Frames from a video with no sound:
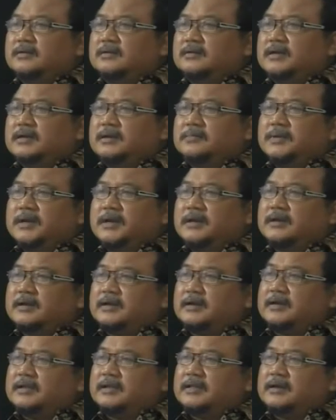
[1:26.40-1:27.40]
Jadi mereka
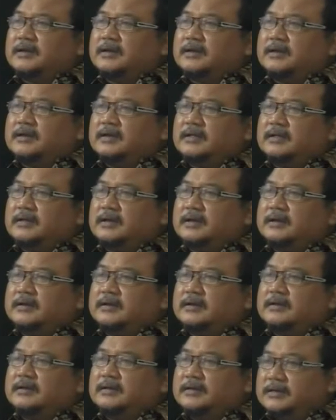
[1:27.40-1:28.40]
kita
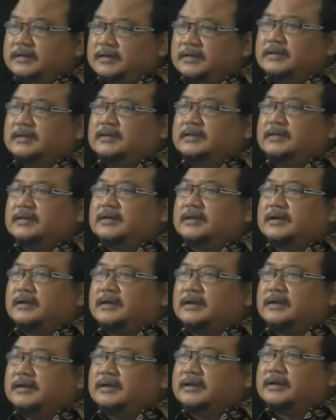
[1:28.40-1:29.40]
kita didik, kita
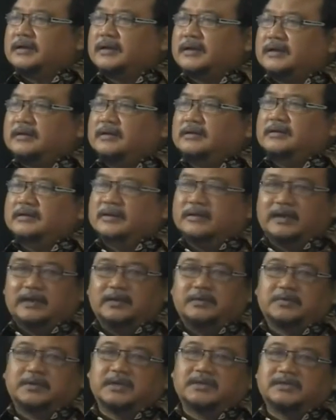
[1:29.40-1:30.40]
ini kan,
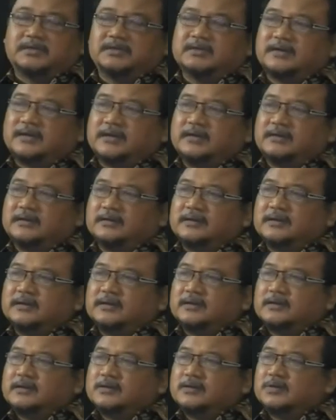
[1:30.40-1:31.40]
diedukasikan
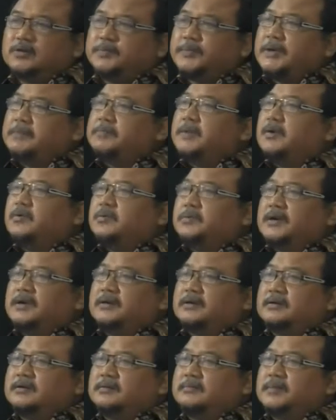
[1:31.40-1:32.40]
supaya mau Pak.
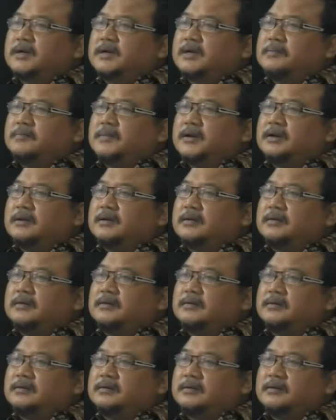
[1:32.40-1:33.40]

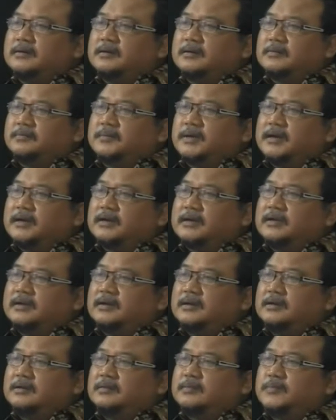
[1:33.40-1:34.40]
Bagaimana uh, mereka
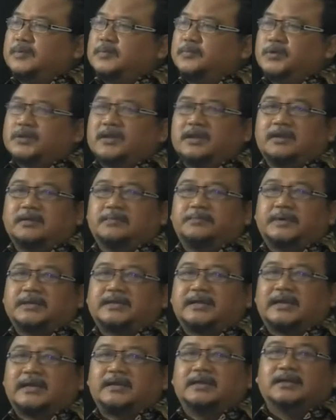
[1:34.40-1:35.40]
ini mempunyai
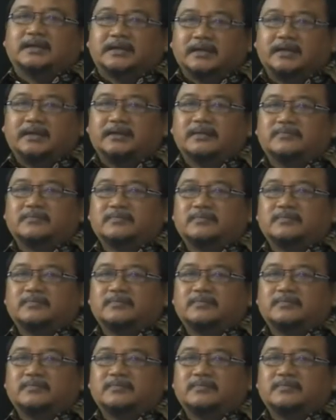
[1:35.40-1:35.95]
percaya diri,